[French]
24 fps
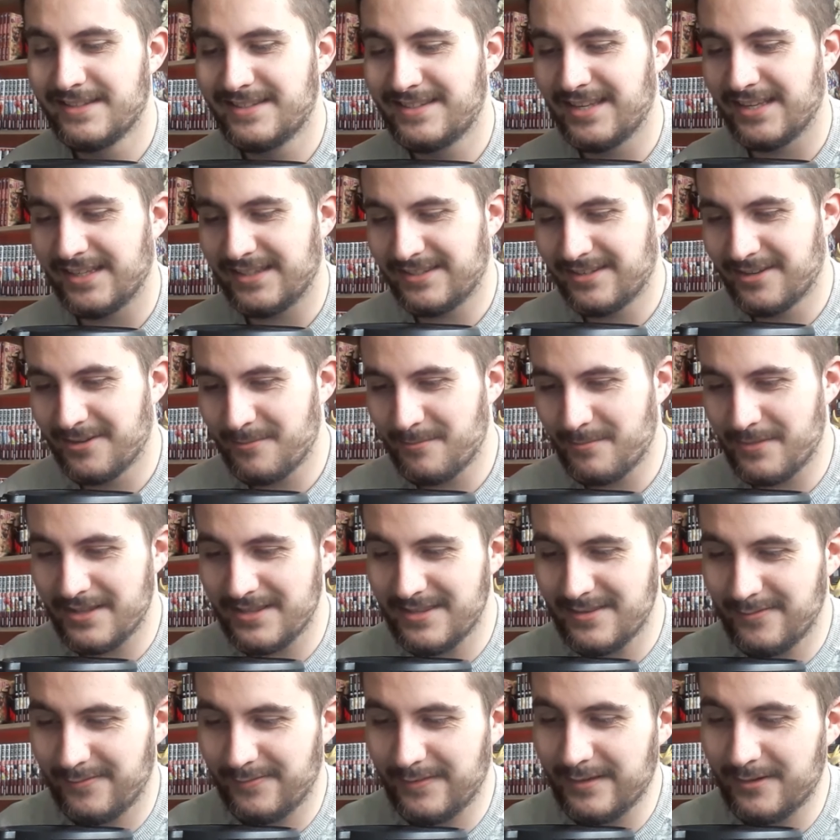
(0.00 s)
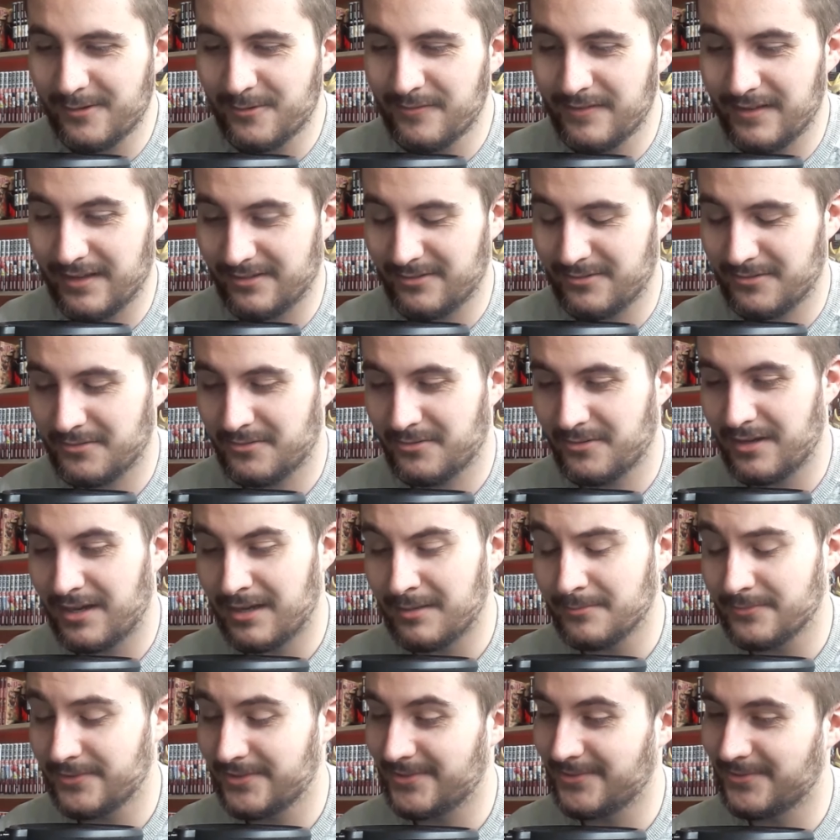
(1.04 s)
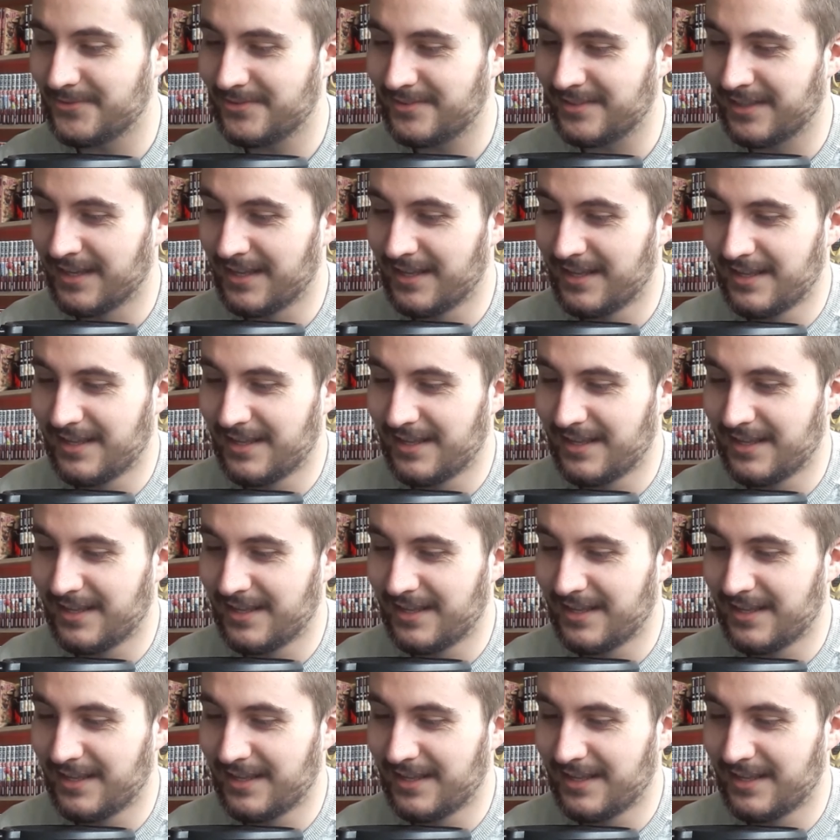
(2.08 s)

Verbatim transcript: cette magnifique couverture de Armstrong.